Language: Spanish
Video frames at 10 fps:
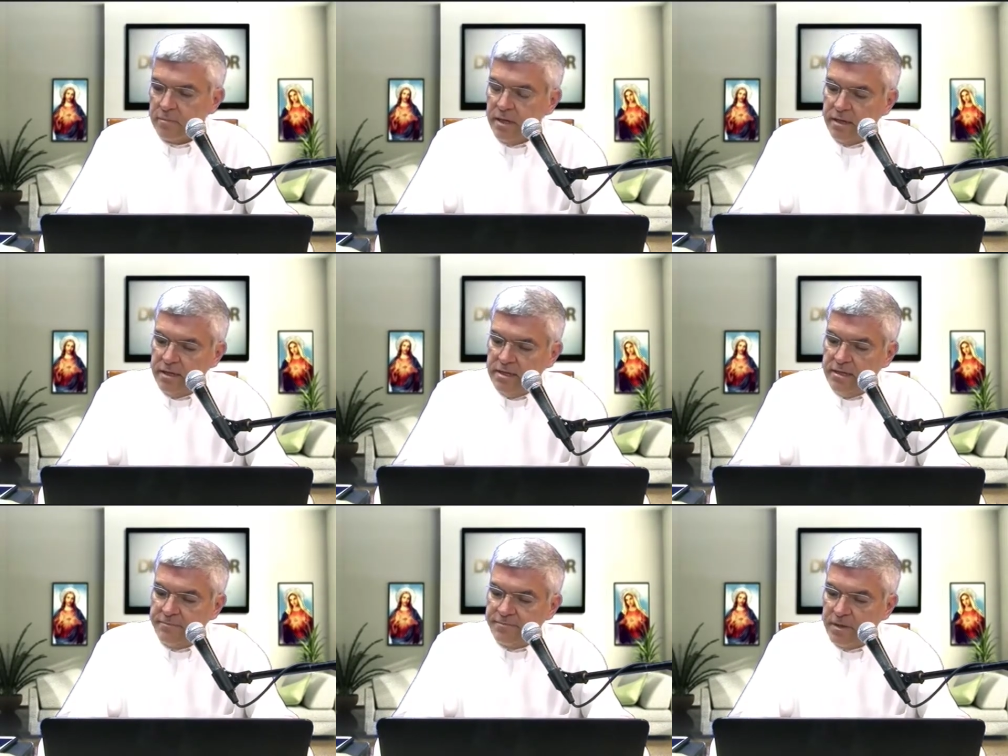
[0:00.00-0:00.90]

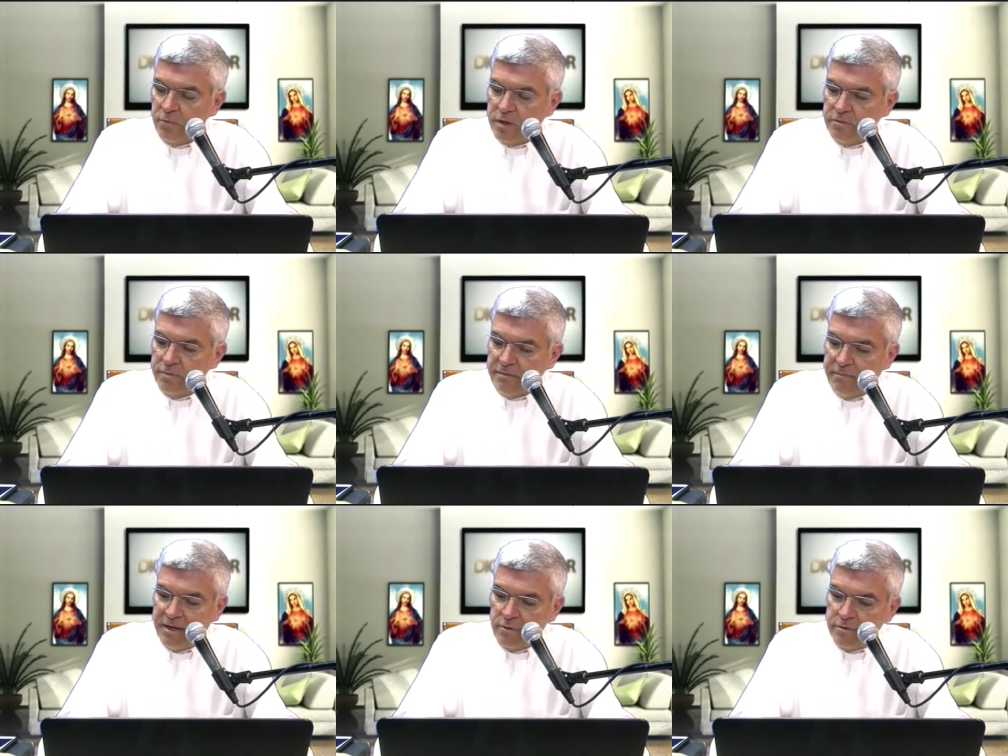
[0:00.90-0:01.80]
Y bueno,
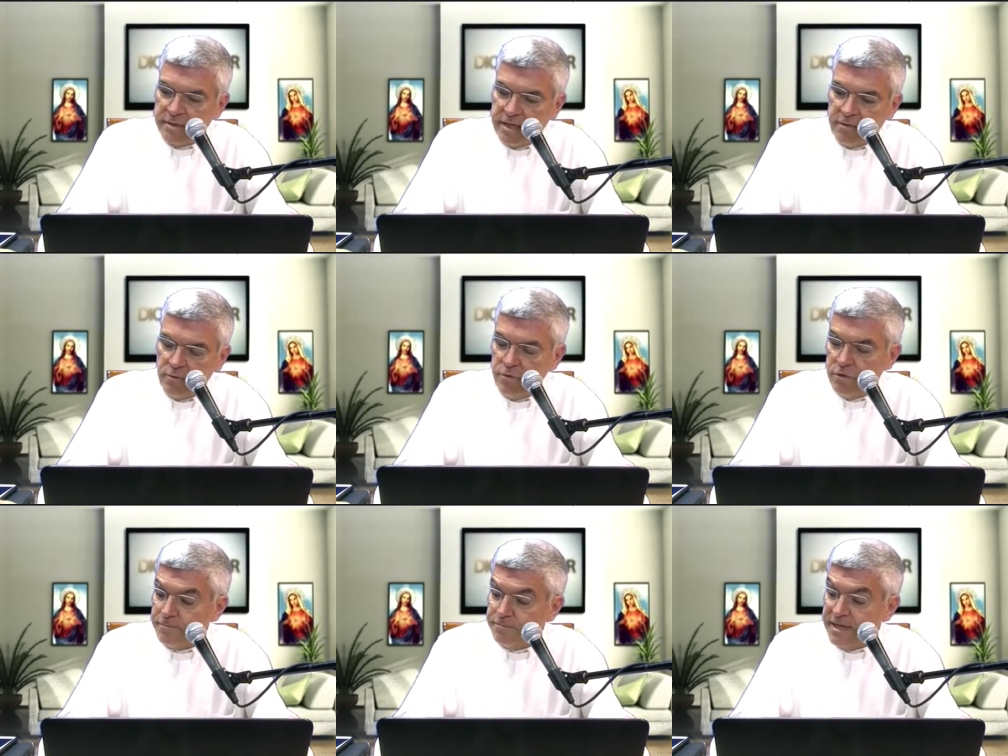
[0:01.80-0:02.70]
primero de
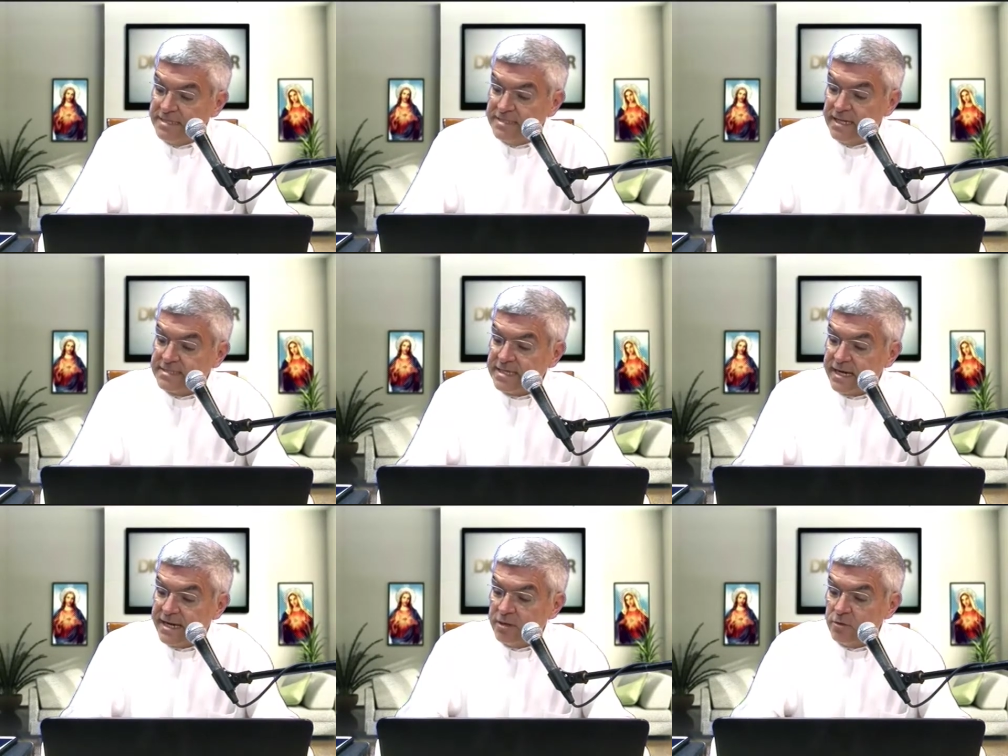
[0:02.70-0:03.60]
junio, mes del
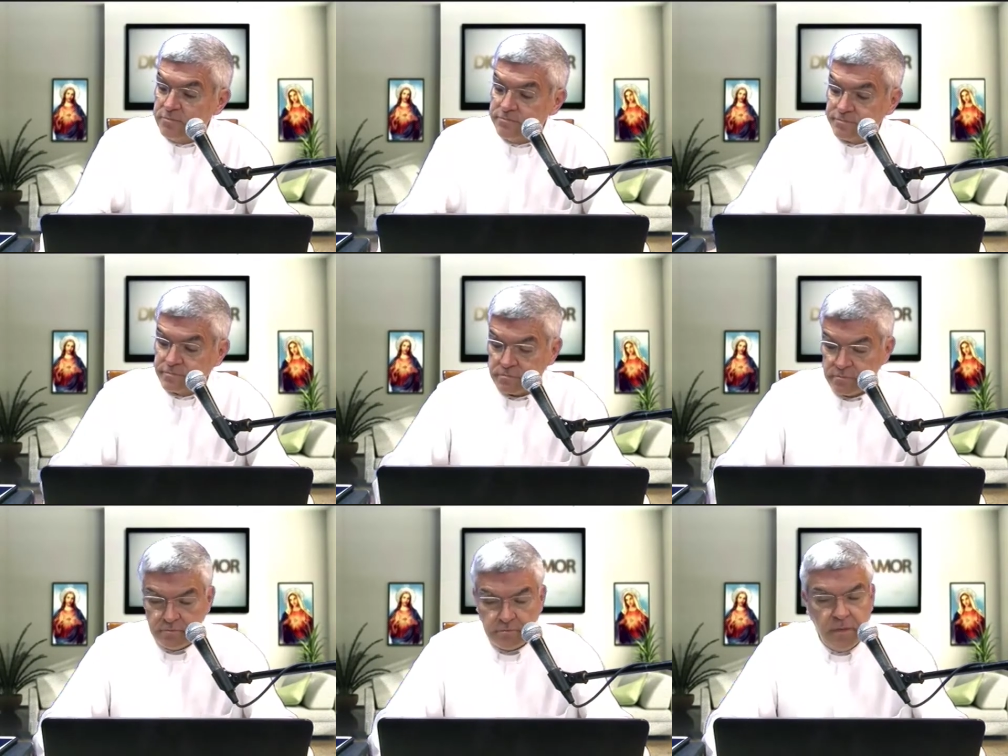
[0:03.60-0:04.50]
Sagrado
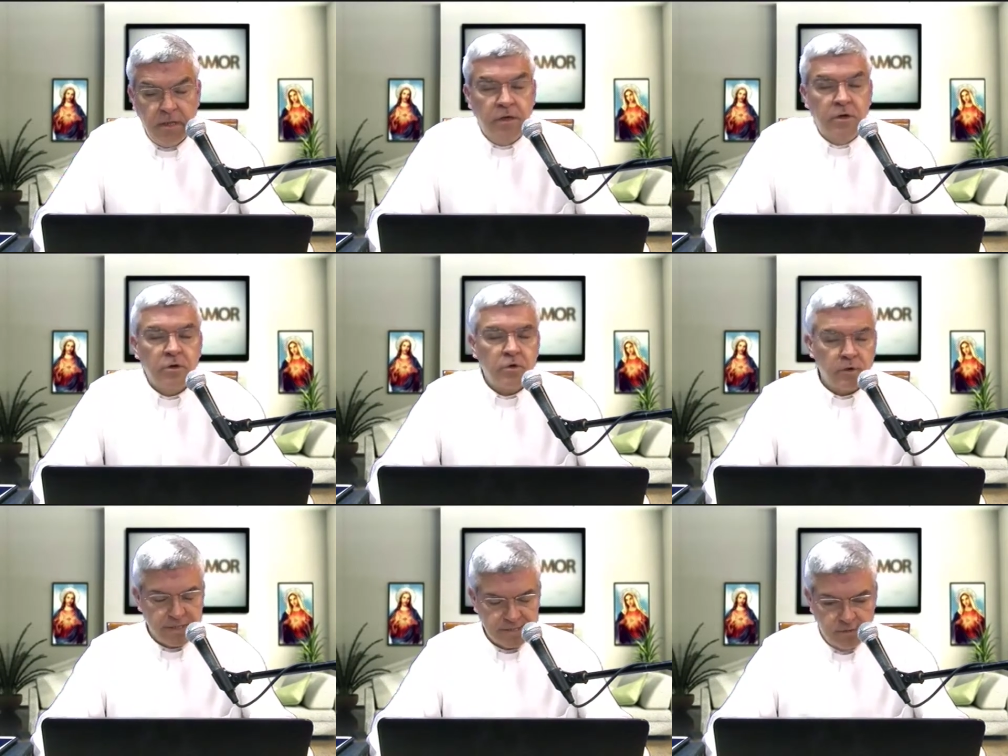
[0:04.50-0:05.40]

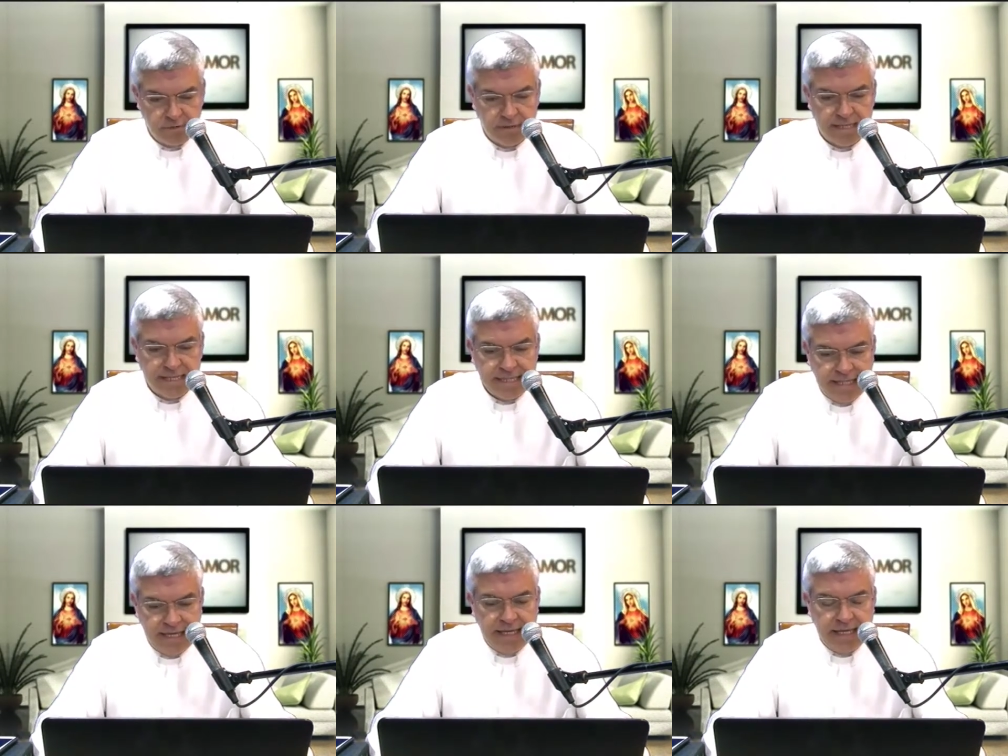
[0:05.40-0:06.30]
Corazón
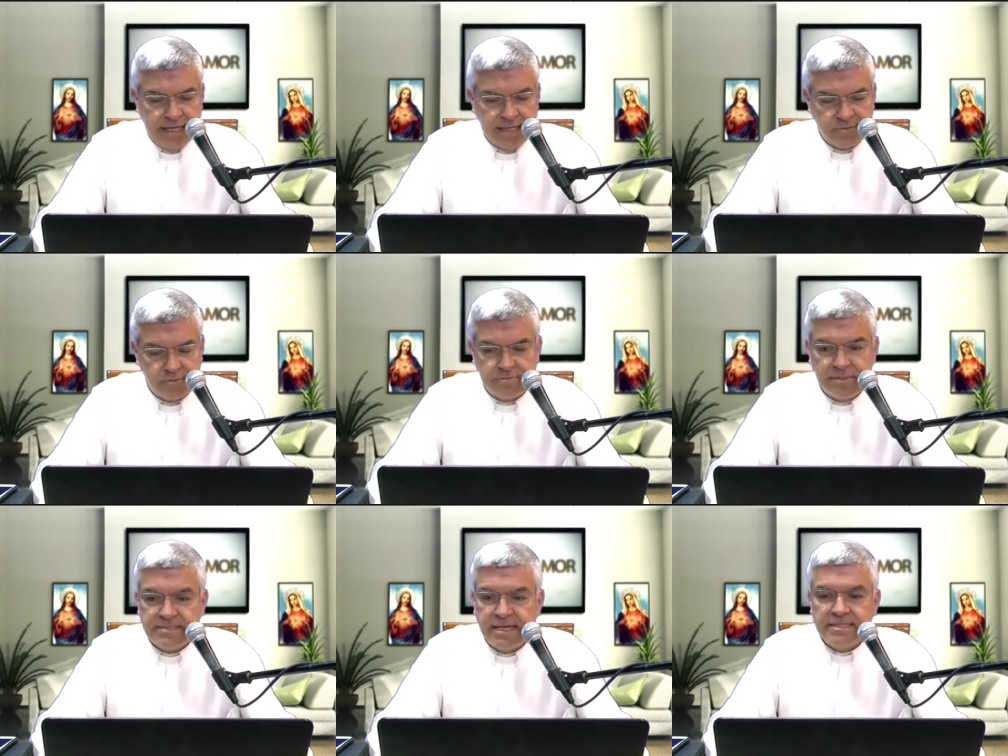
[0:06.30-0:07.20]
de Jesús,
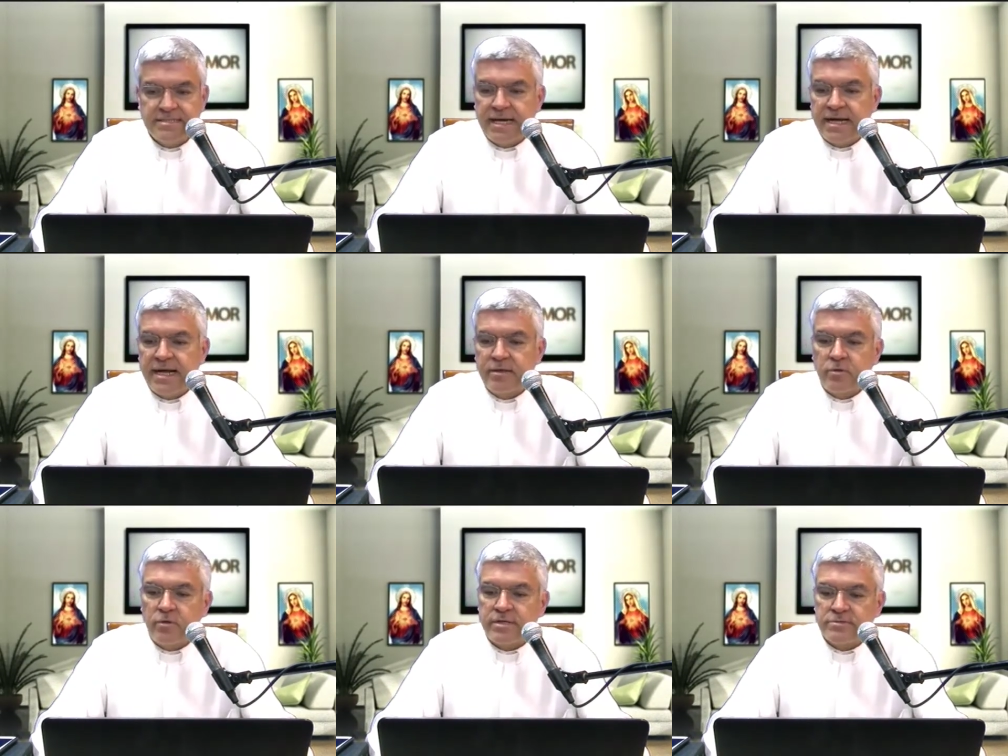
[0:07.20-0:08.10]
mes del Sagrado
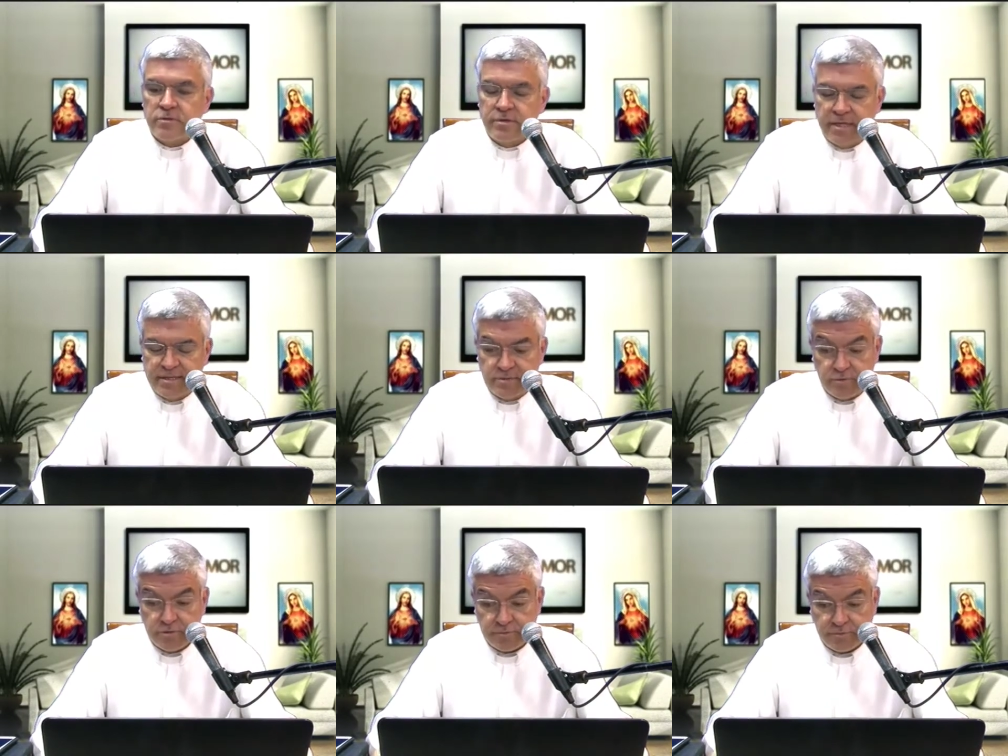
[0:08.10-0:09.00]
Corazón de Jesús.